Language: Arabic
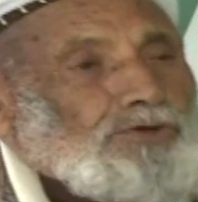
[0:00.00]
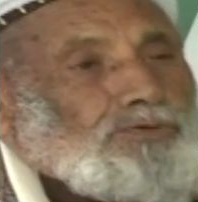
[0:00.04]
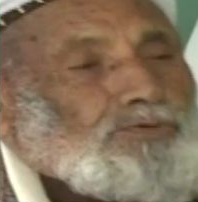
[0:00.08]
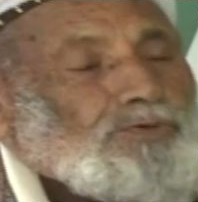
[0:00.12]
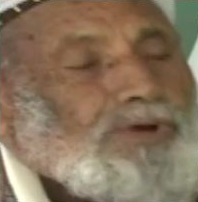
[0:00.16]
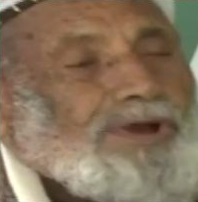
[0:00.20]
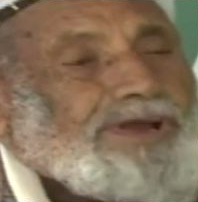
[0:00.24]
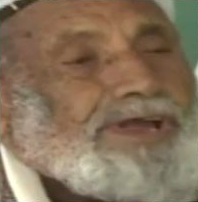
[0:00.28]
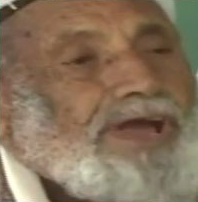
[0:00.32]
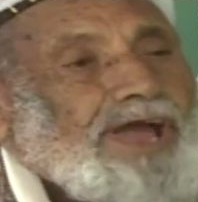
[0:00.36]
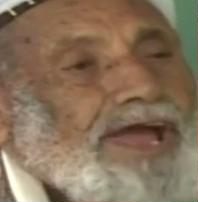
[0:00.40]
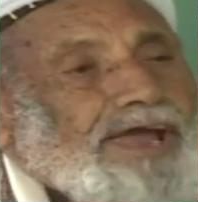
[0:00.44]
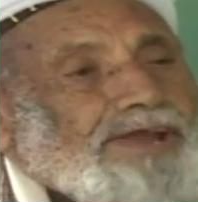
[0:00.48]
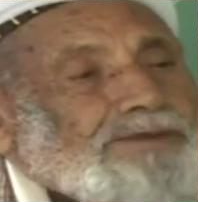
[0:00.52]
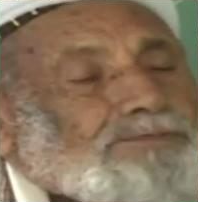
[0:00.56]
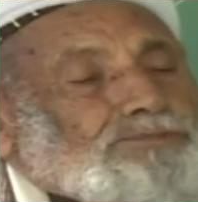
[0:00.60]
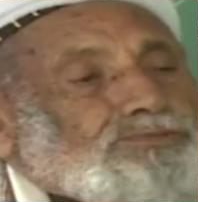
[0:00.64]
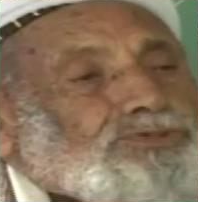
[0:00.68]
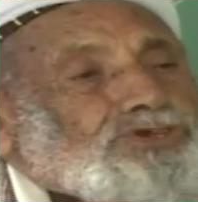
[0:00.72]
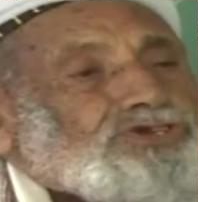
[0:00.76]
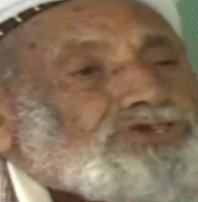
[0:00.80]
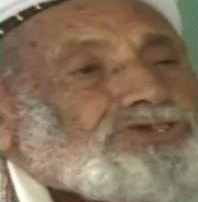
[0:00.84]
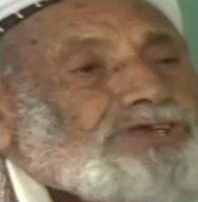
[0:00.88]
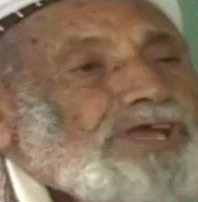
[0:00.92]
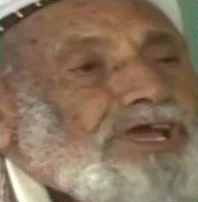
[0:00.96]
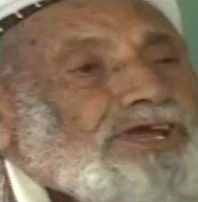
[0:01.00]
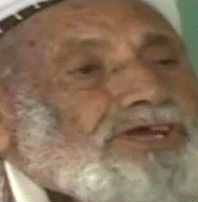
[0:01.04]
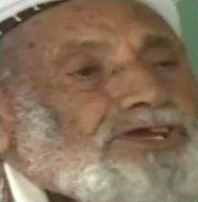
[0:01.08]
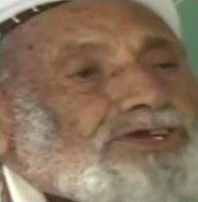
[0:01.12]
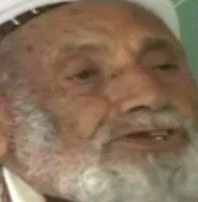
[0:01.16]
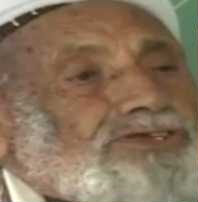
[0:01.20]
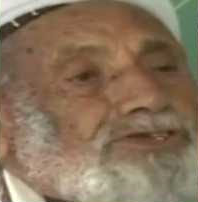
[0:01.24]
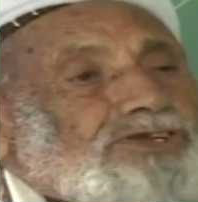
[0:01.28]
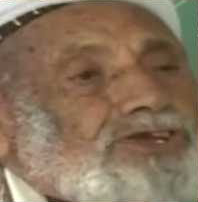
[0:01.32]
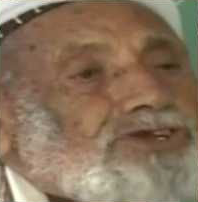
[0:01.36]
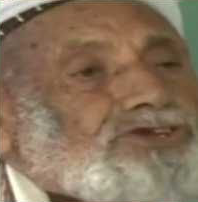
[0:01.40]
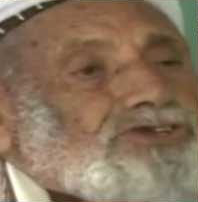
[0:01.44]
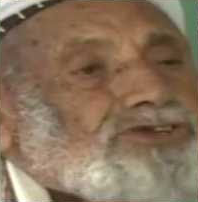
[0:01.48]
وكان
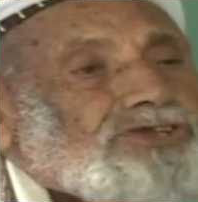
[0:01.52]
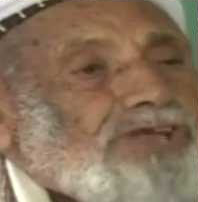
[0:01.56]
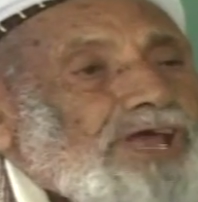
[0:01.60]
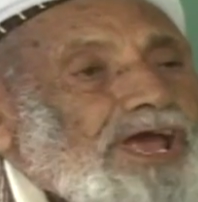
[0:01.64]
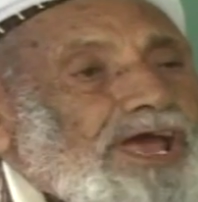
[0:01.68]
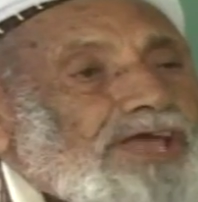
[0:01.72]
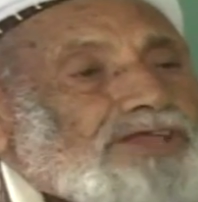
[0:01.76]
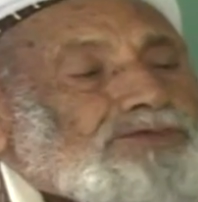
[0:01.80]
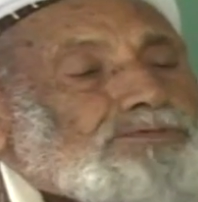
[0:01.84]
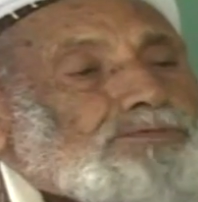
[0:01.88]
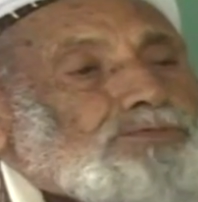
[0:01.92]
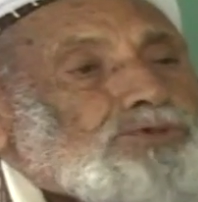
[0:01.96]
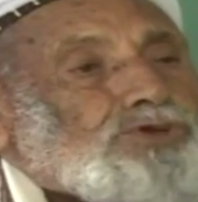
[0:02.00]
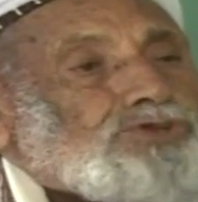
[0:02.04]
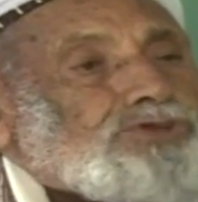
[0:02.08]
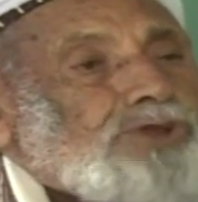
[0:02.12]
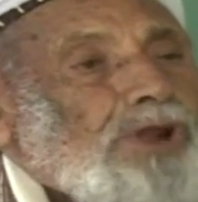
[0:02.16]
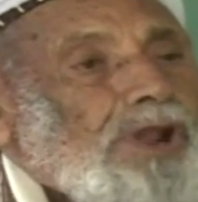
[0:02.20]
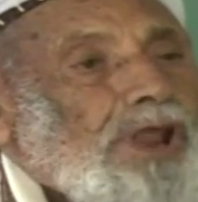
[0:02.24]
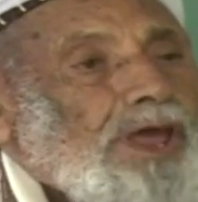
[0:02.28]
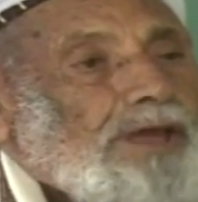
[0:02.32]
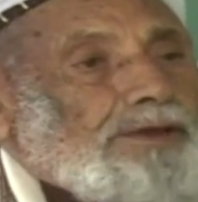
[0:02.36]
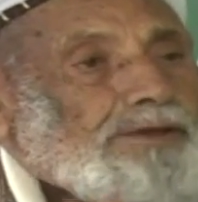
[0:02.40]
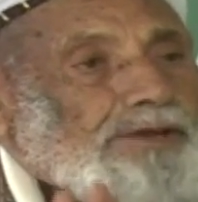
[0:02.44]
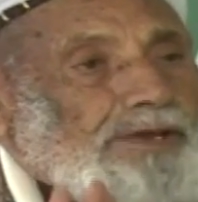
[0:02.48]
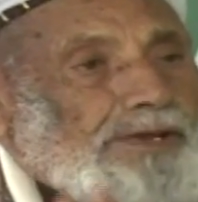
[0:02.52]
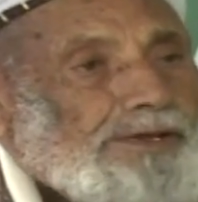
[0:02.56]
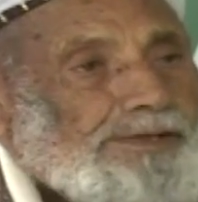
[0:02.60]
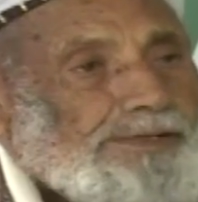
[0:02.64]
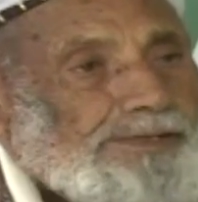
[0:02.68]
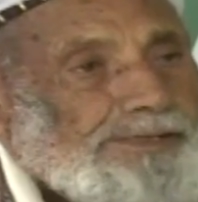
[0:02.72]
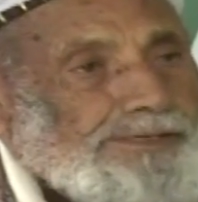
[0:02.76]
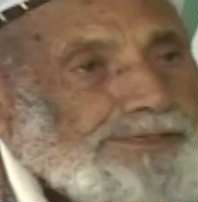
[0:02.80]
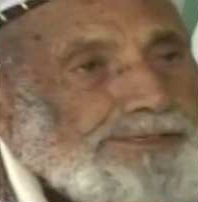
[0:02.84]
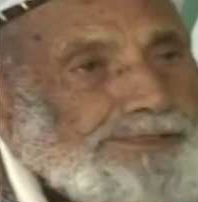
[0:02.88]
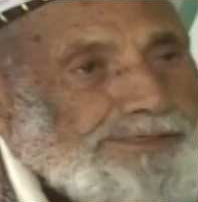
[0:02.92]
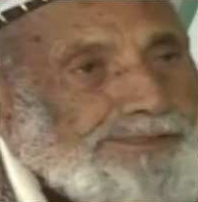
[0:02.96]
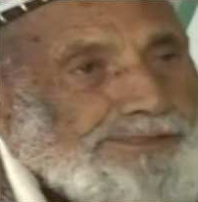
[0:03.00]
مجتهد اجتهاد مطلق
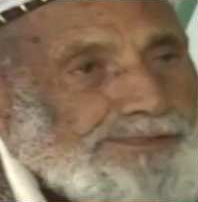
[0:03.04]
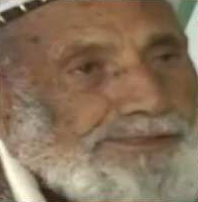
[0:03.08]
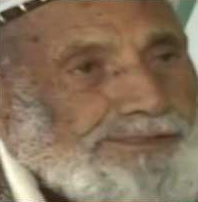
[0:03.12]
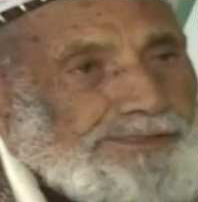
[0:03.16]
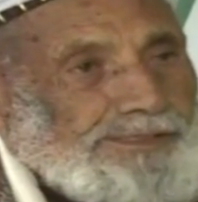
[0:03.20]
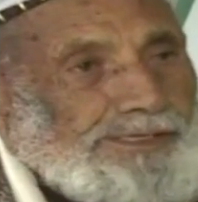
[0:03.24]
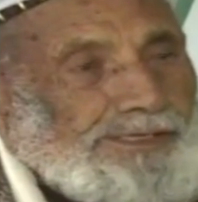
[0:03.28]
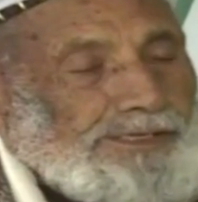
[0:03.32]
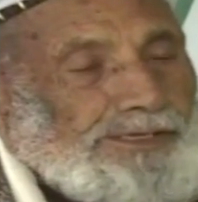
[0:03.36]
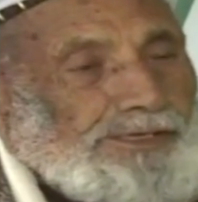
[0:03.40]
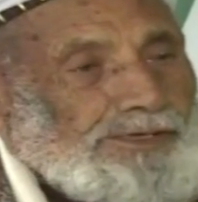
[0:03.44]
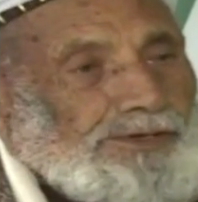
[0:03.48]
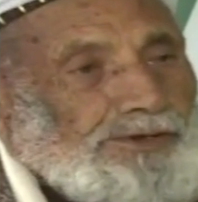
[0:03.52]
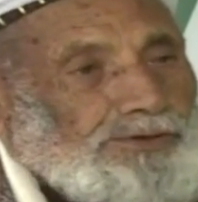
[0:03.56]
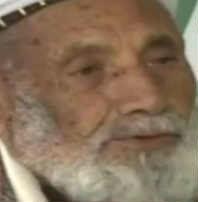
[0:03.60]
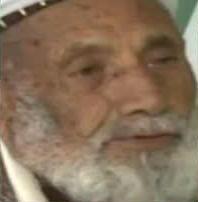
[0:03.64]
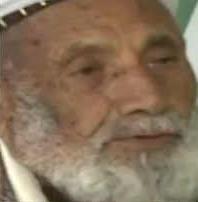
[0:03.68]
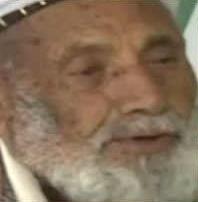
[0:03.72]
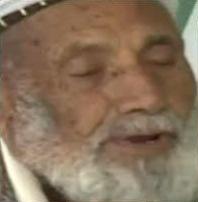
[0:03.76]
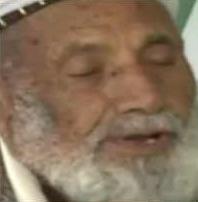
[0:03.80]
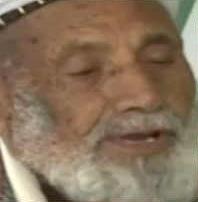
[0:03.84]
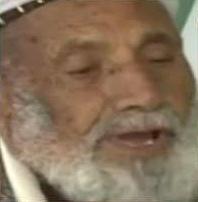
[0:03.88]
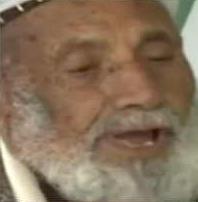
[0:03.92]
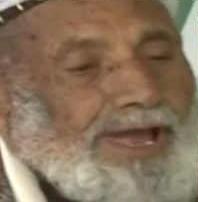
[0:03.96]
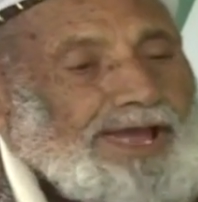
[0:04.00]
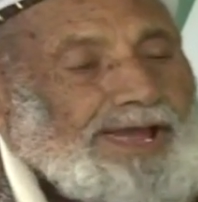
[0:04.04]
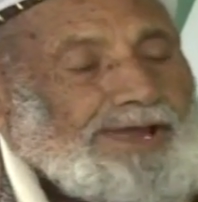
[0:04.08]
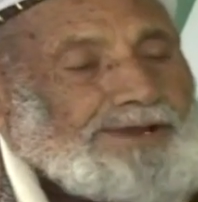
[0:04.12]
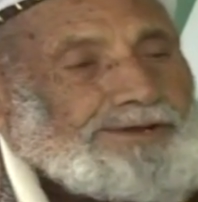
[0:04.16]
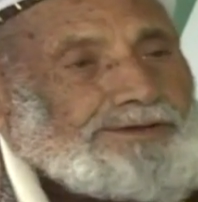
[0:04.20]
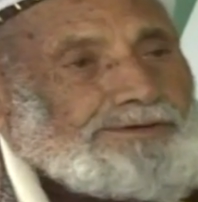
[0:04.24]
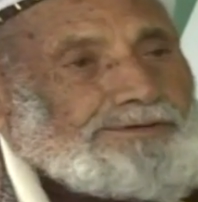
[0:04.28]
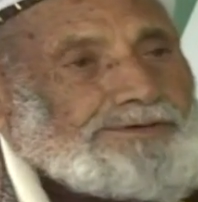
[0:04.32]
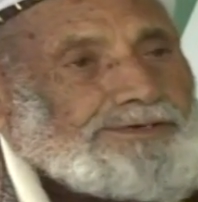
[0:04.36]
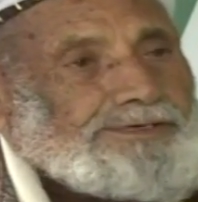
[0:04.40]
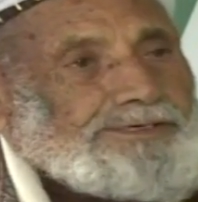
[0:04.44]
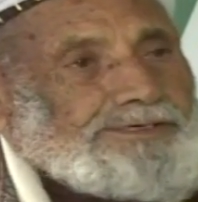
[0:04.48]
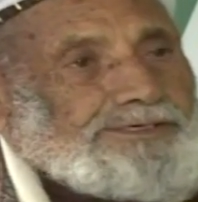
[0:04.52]
الله الله الله
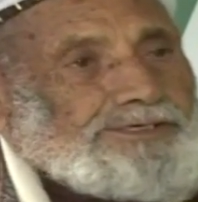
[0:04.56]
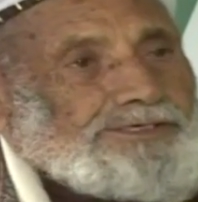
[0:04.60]
وكانوا